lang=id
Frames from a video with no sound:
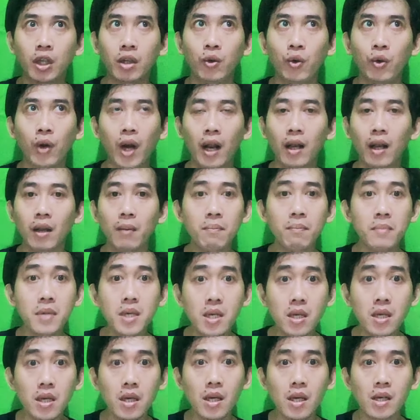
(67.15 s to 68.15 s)
kurang
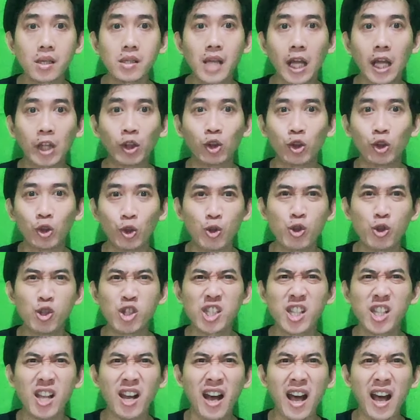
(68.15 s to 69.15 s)
lebih satu
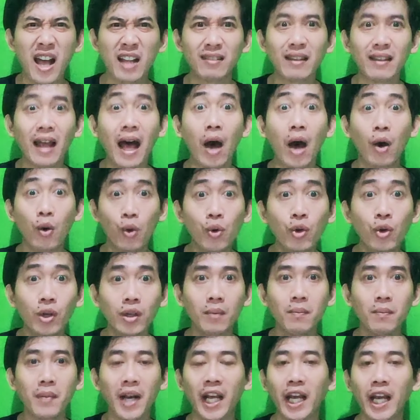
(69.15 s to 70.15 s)
setengah
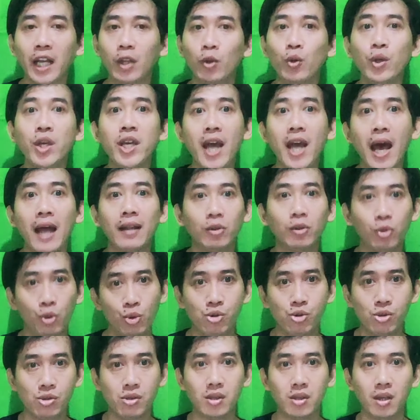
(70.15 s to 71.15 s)
tahun mereka itu
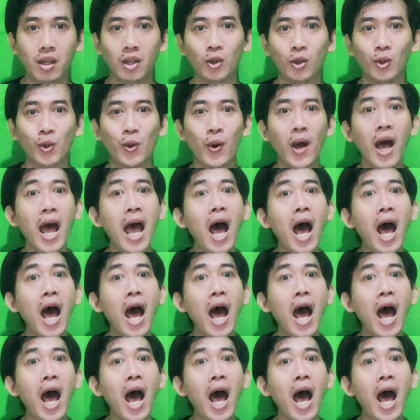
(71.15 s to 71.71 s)
hiatus gitu